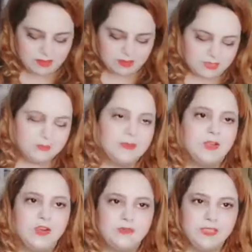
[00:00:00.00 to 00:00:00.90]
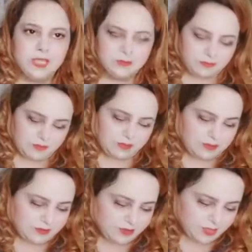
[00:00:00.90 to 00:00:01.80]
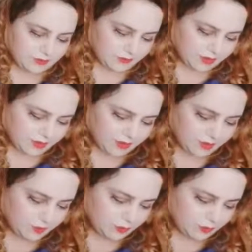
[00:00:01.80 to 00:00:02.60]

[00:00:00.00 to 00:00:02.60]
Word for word: अच्छा कॉफ़ी आप ले लीजिए वन टी